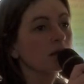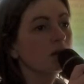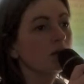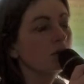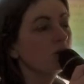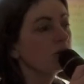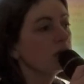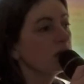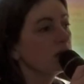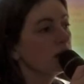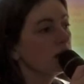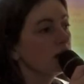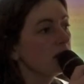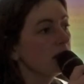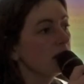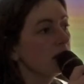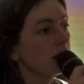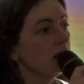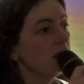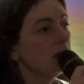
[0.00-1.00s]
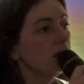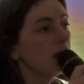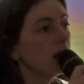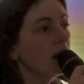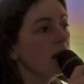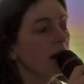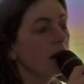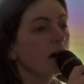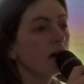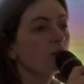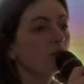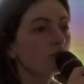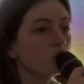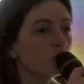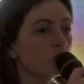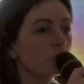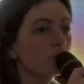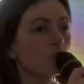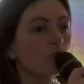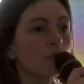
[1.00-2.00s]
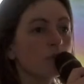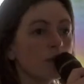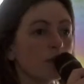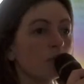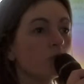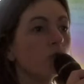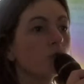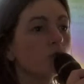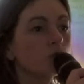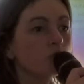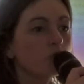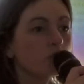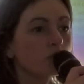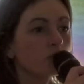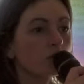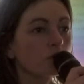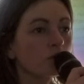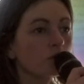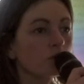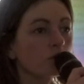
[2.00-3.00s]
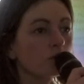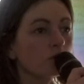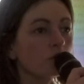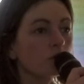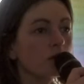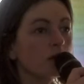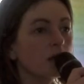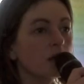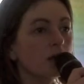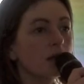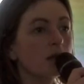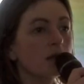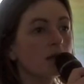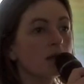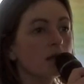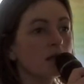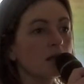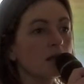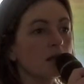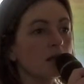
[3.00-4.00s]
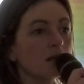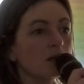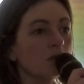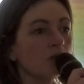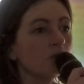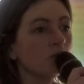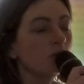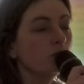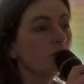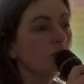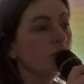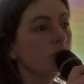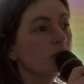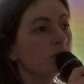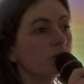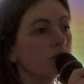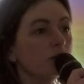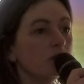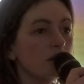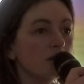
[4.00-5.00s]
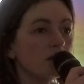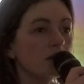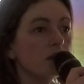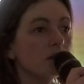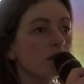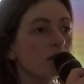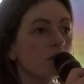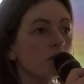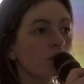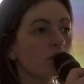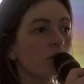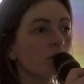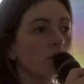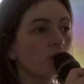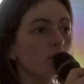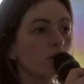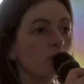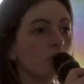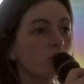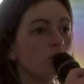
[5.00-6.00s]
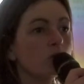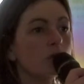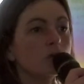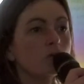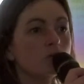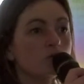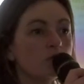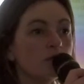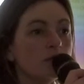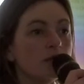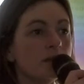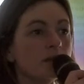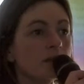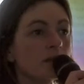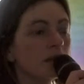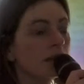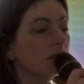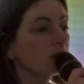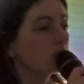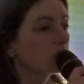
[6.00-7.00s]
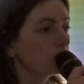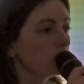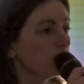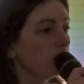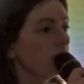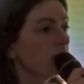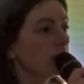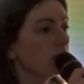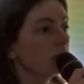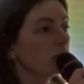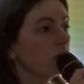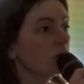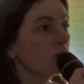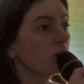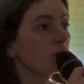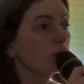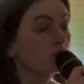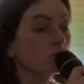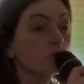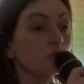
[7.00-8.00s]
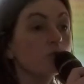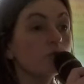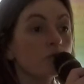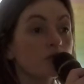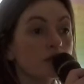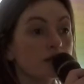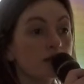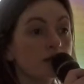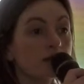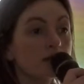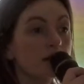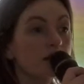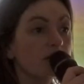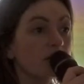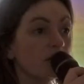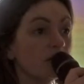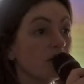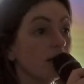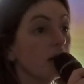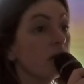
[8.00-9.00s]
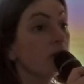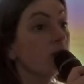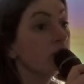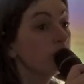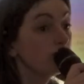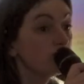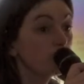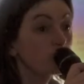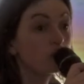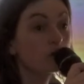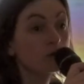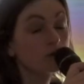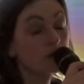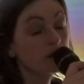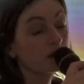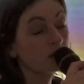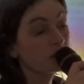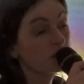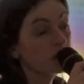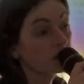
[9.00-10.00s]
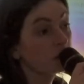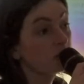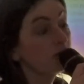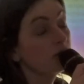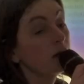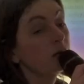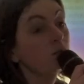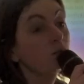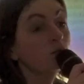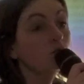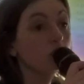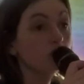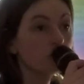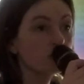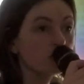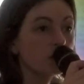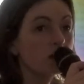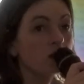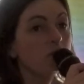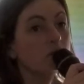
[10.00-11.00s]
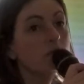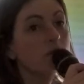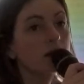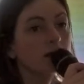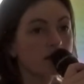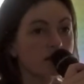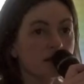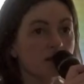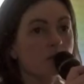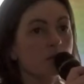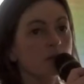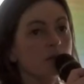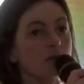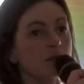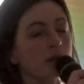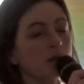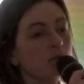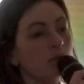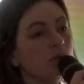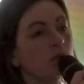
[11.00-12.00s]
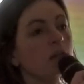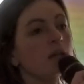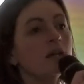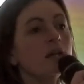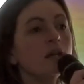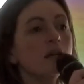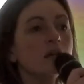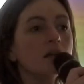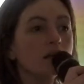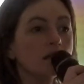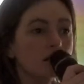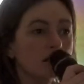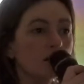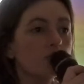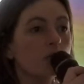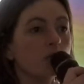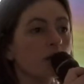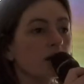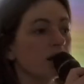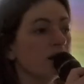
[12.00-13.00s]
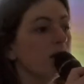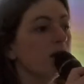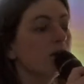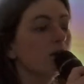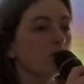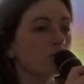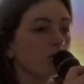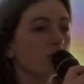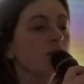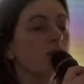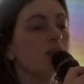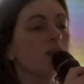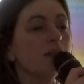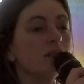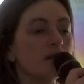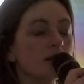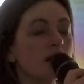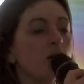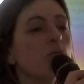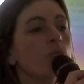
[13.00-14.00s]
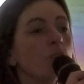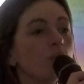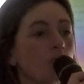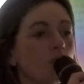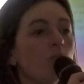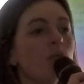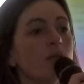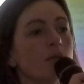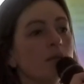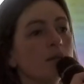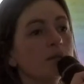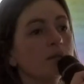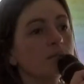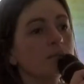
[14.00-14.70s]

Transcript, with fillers: Une société qui a toujours le même taux de violence conjugale euh, depuis euh, des années qu'on les mesure, en 2015, en 2014, de violences intrafamiliales, de violences faites aux femmes, de viols, de harcèlement dans la rue, démocratique et une société qui a un problème